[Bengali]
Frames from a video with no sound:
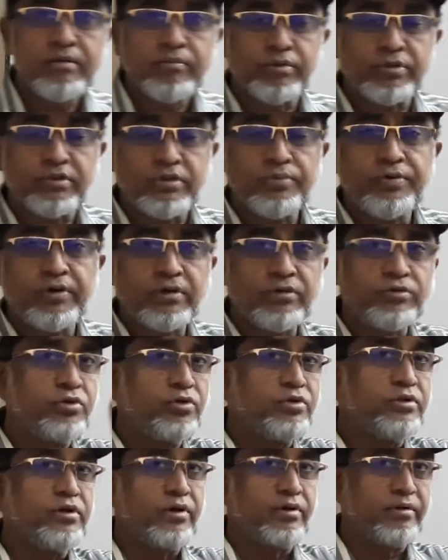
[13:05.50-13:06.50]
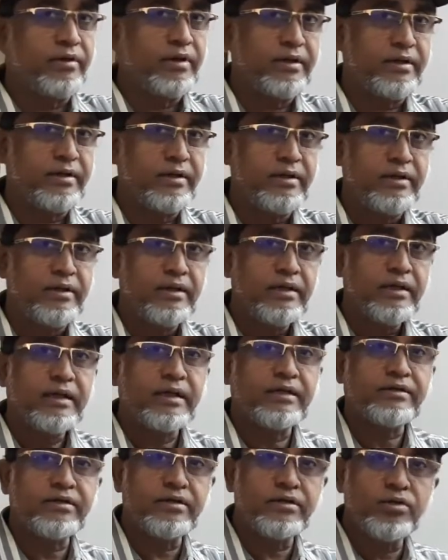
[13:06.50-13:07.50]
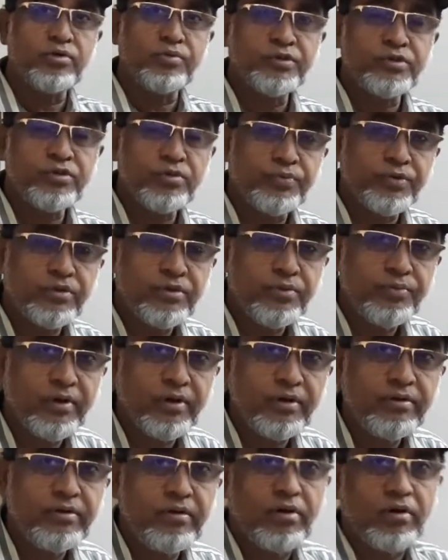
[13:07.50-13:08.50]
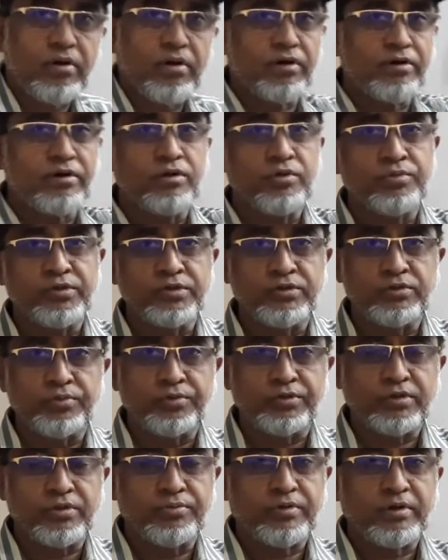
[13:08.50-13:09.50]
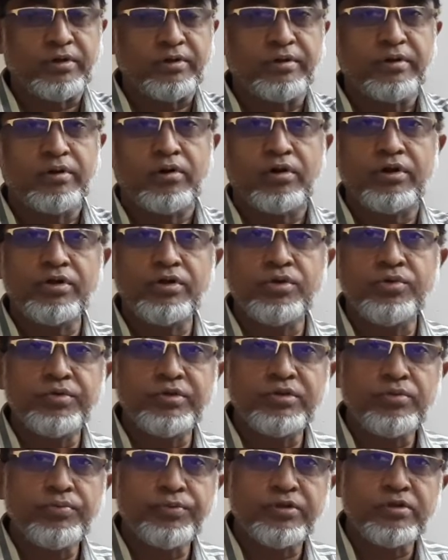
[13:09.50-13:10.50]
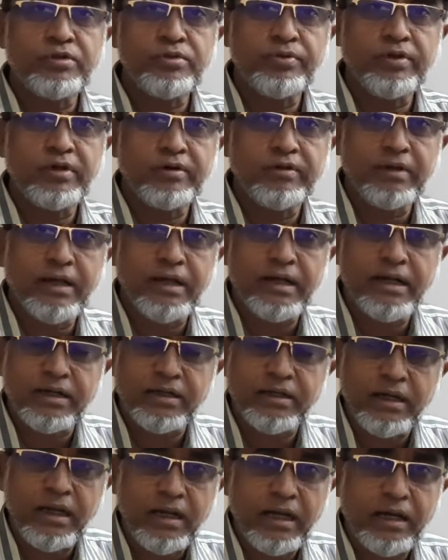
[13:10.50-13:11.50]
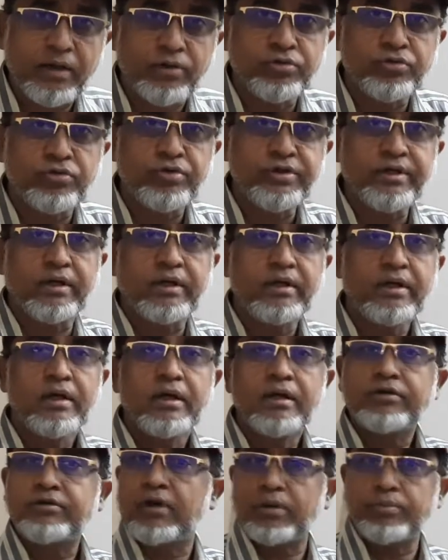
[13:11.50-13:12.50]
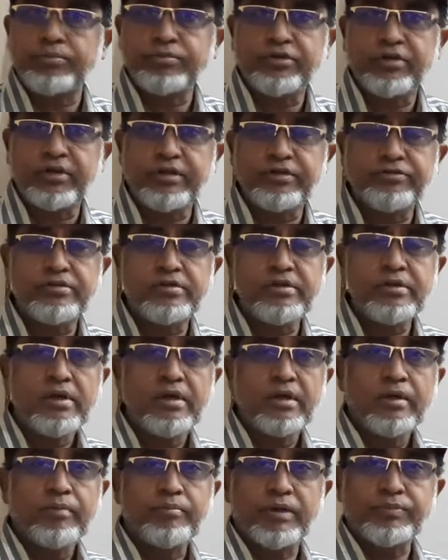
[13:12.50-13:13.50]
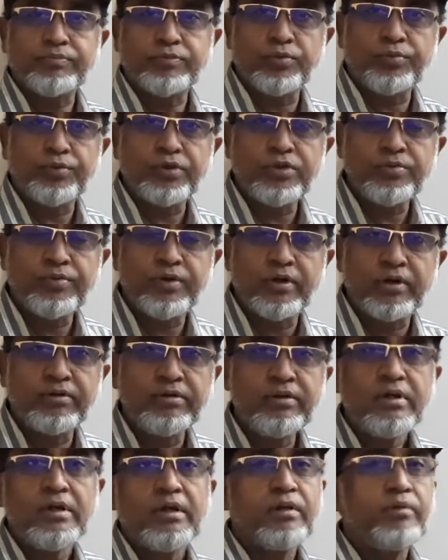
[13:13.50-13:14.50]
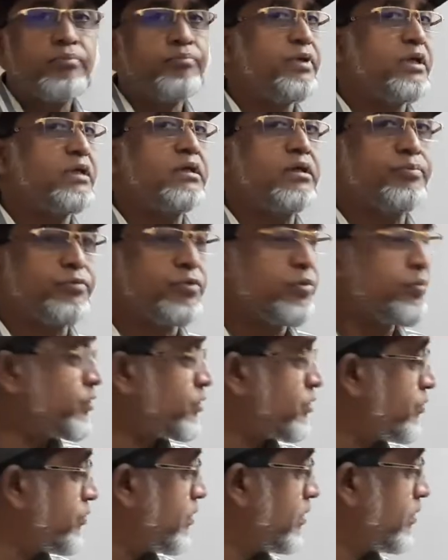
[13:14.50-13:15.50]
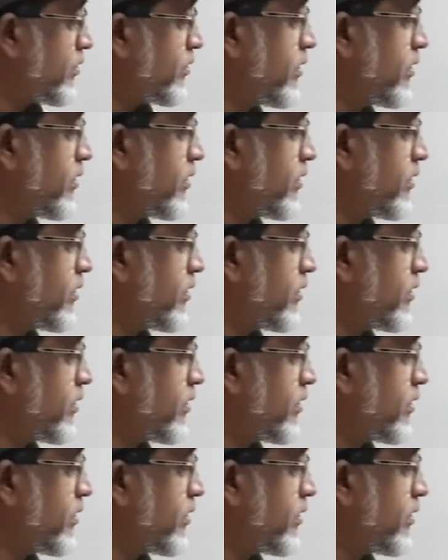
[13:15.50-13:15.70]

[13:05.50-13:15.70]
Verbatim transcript: প্রতিফলন দুই ধরনের একটা নিয়মিত প্রতিফলন অনিয়মিত প্রতিফলন অনিয়মিত প্রতিফলন আর আরও দুইটা টার্ম শিখেছি ব্যপ্ত প্রতিফলন বিক্ষিপ্ত প্রতিফলন